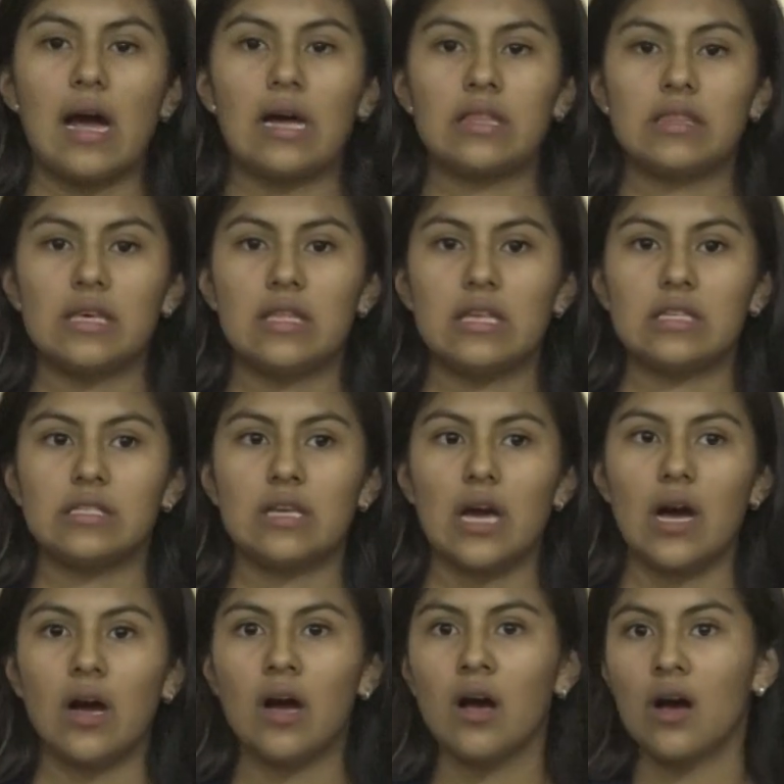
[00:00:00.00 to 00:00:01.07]
gente
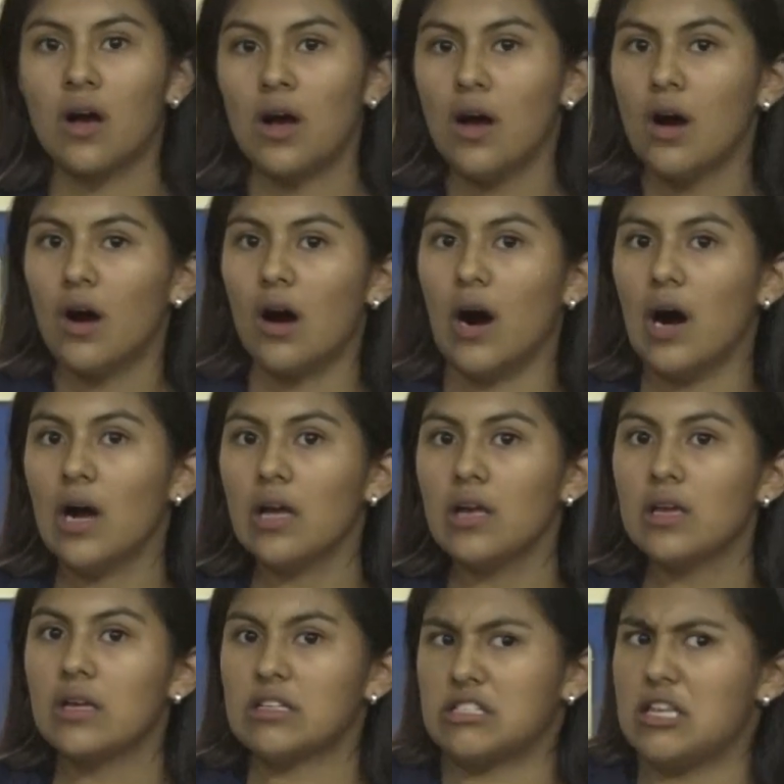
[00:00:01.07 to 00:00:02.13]
decía, ay,
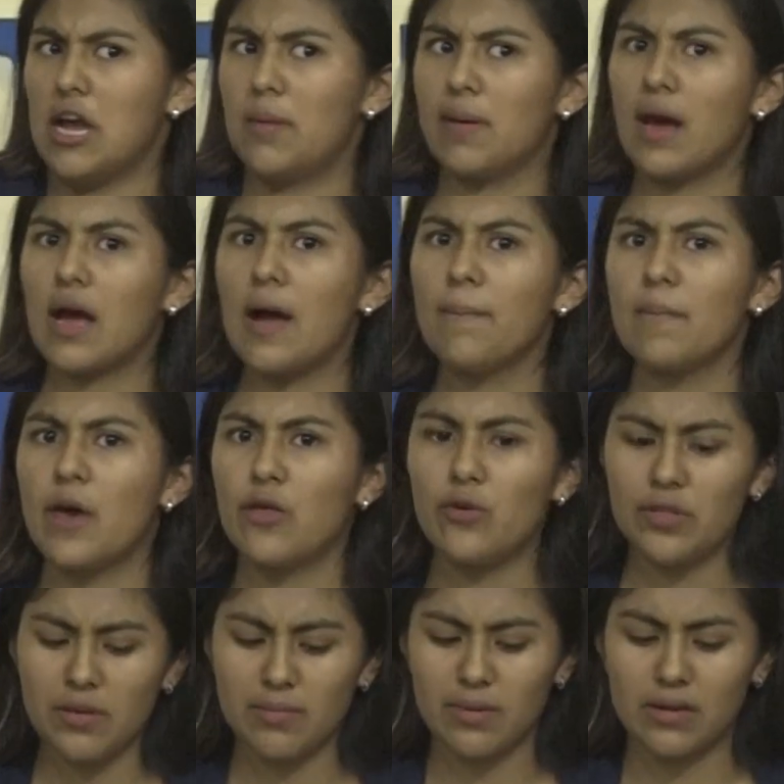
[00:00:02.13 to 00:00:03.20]
si habrá cambiado
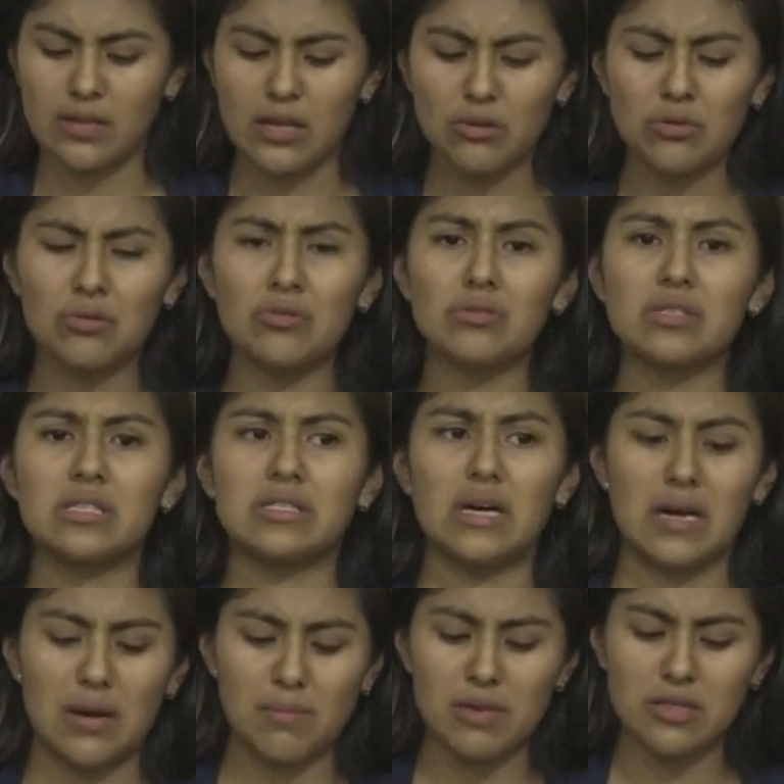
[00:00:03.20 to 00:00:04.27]
de verdad, no nos
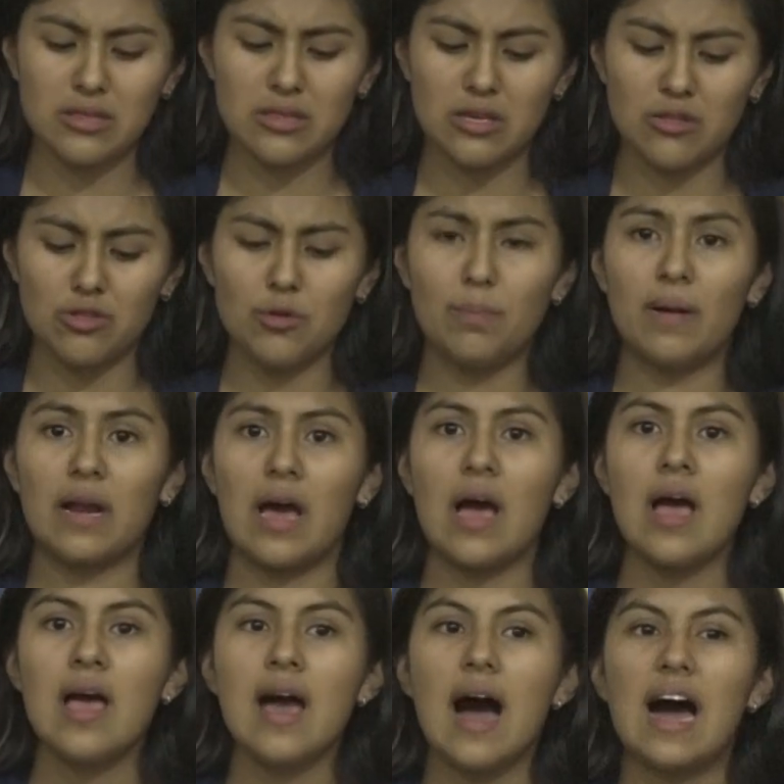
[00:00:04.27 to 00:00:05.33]
estará mintiendo para
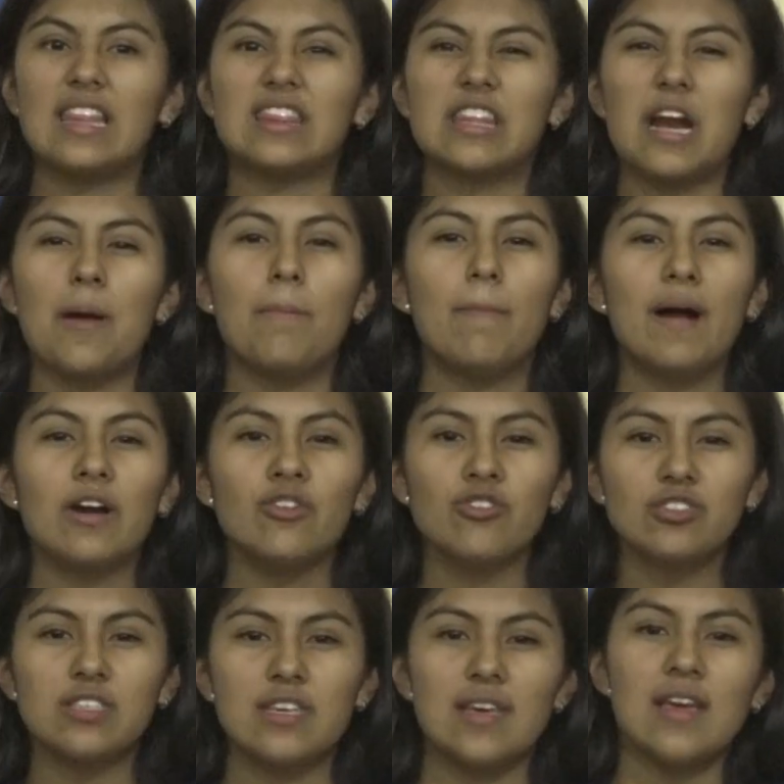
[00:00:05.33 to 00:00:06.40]

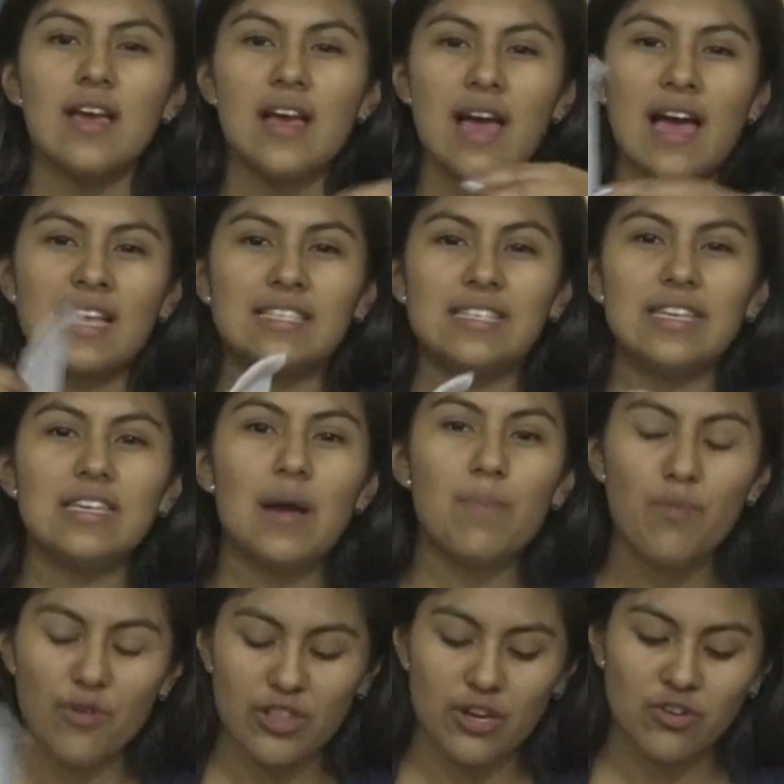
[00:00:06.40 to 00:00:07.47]
atraparnos y así ya
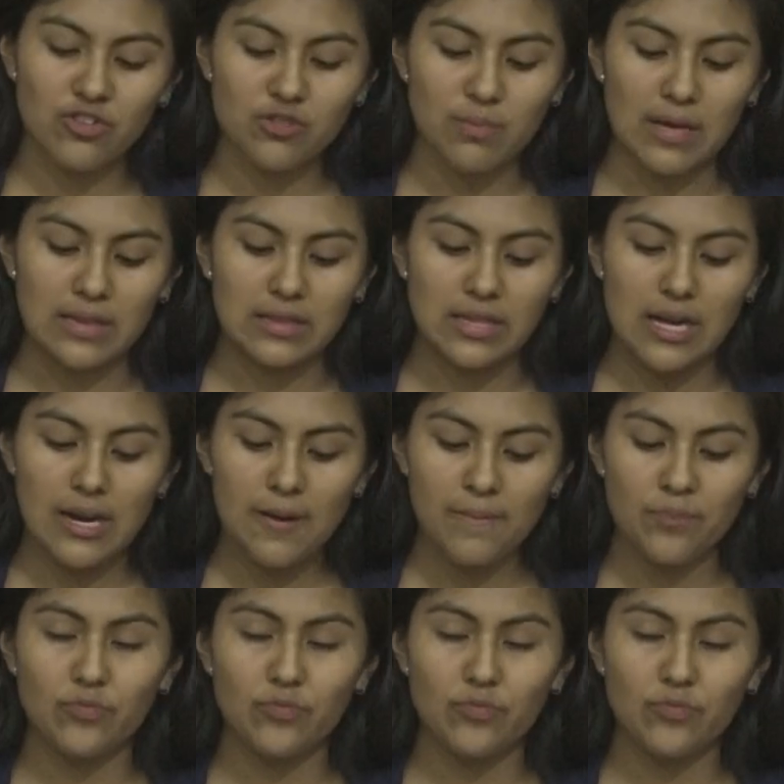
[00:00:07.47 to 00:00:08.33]
podernos matar.